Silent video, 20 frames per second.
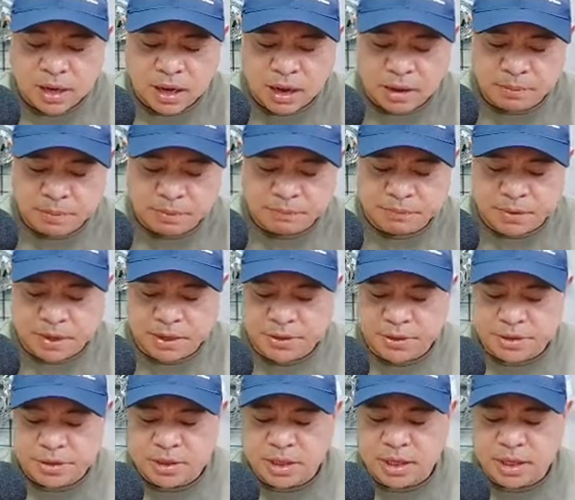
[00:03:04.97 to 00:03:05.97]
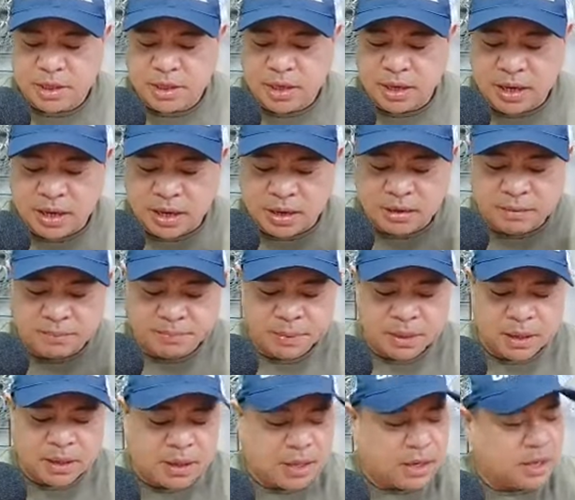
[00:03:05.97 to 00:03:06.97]
Happy Father's Day din.
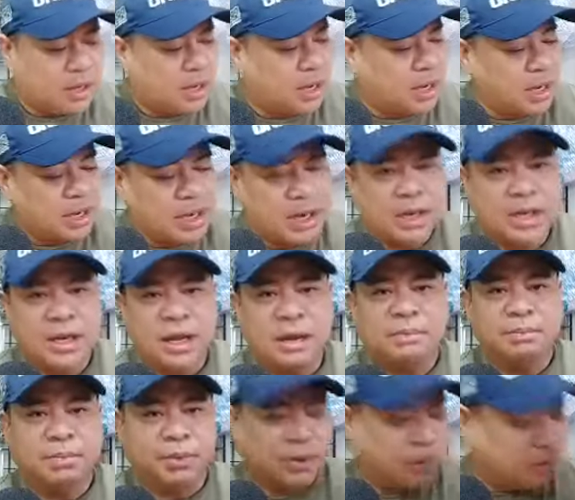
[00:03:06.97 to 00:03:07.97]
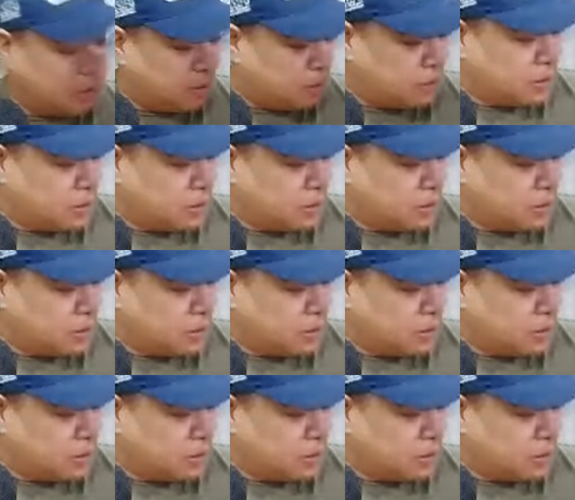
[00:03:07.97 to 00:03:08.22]
Yan, kaya nag-live po ako.